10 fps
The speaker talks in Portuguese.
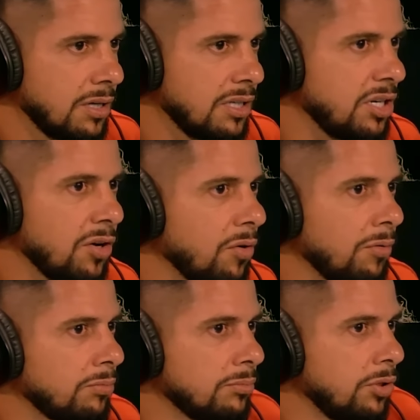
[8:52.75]
E
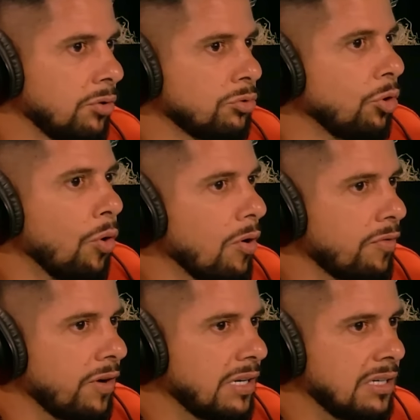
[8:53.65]
eu, eu
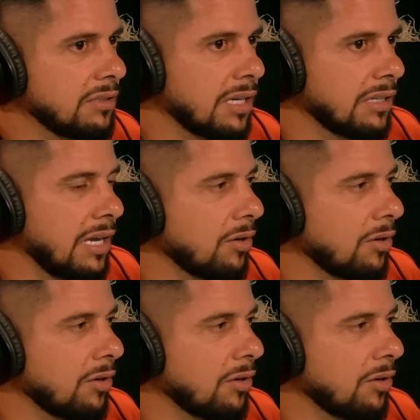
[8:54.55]
novo ainda, né,